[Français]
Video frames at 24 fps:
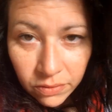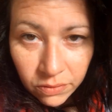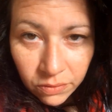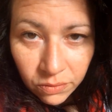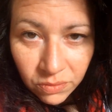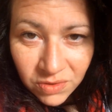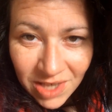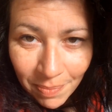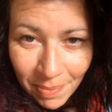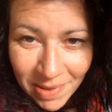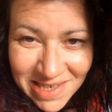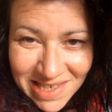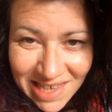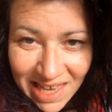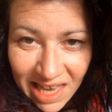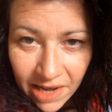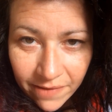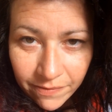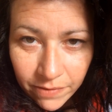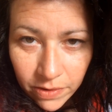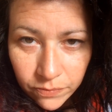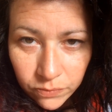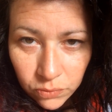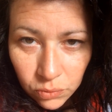Tout ça parce qu'elle
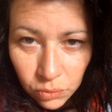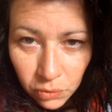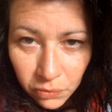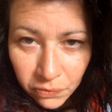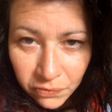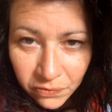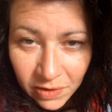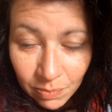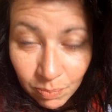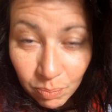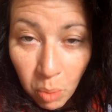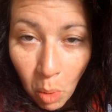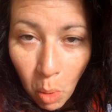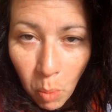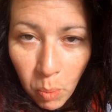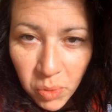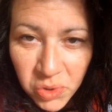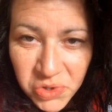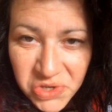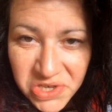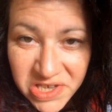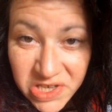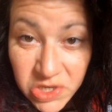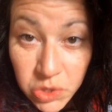avait vu le film
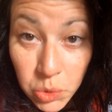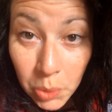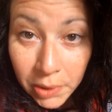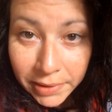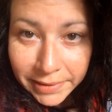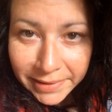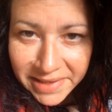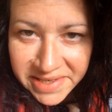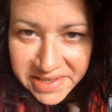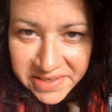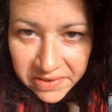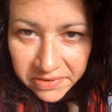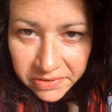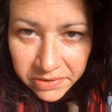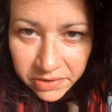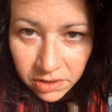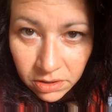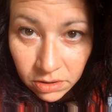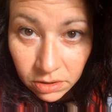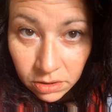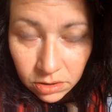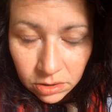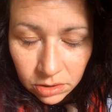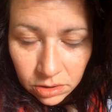Proposition
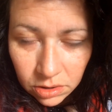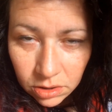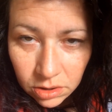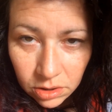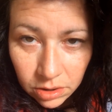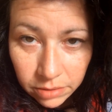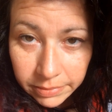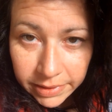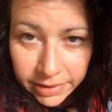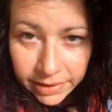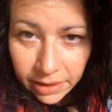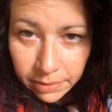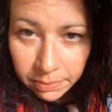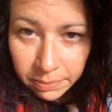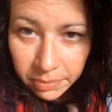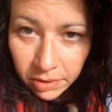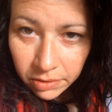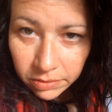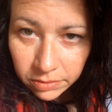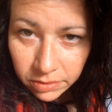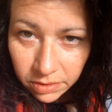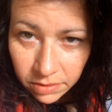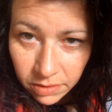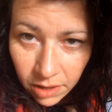indécente. Non mais
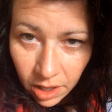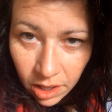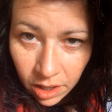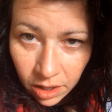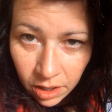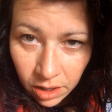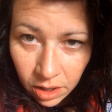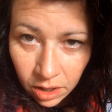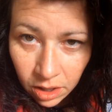n'importe quoi.